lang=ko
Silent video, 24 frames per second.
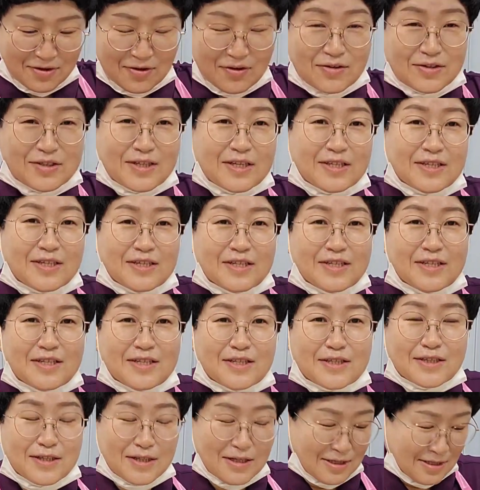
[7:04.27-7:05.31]

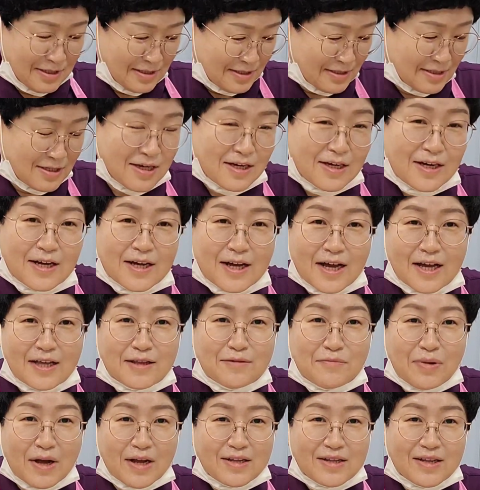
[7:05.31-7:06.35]
어쨌든 제가
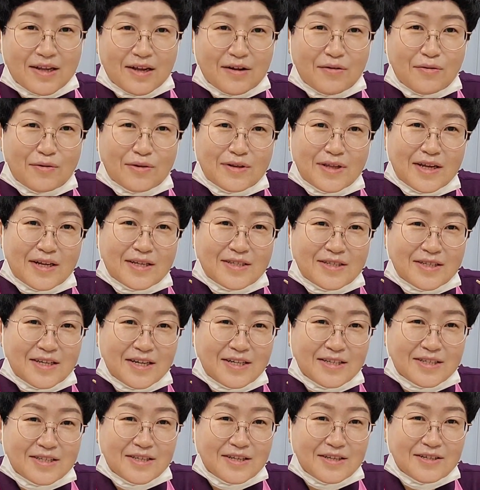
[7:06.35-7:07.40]
간 밭에 꽃다지가
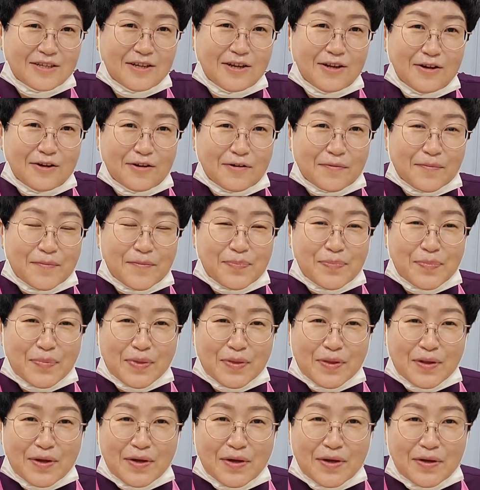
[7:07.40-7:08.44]
있어서
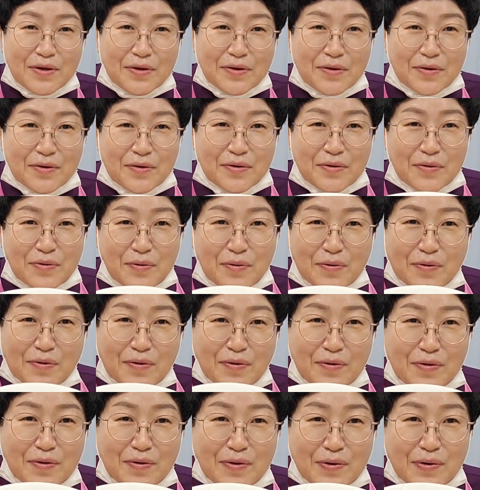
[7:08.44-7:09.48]

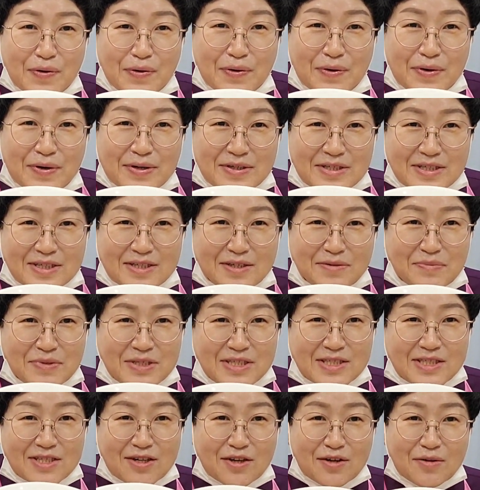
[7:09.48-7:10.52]
요거
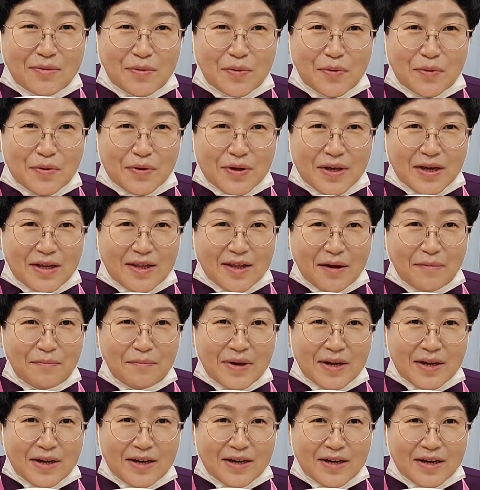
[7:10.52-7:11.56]
시금치처럼 이렇게
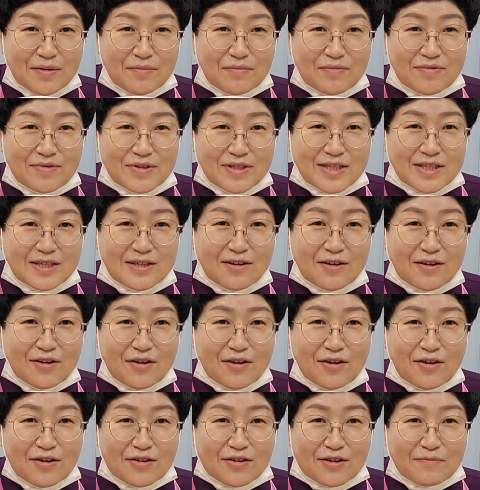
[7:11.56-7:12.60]
담백하게 무친
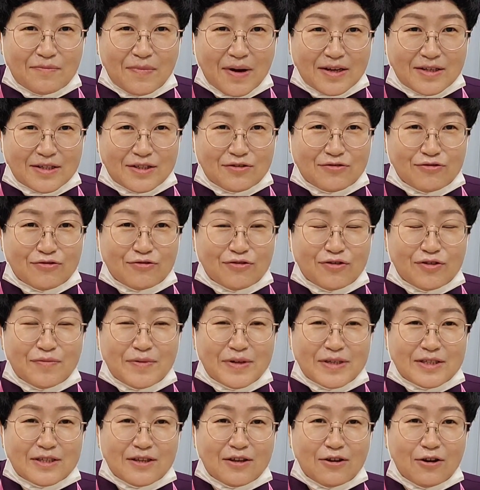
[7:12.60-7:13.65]
거 맛이
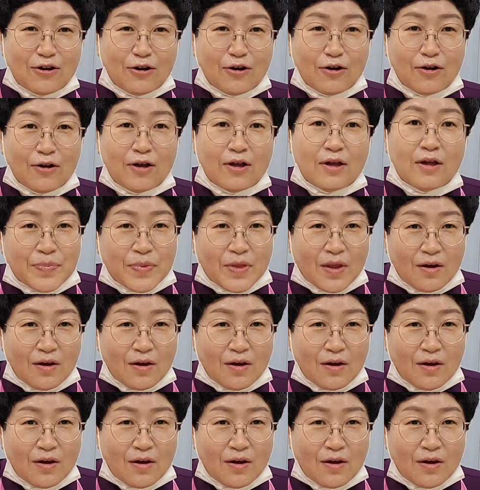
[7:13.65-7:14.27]
궁금했어요.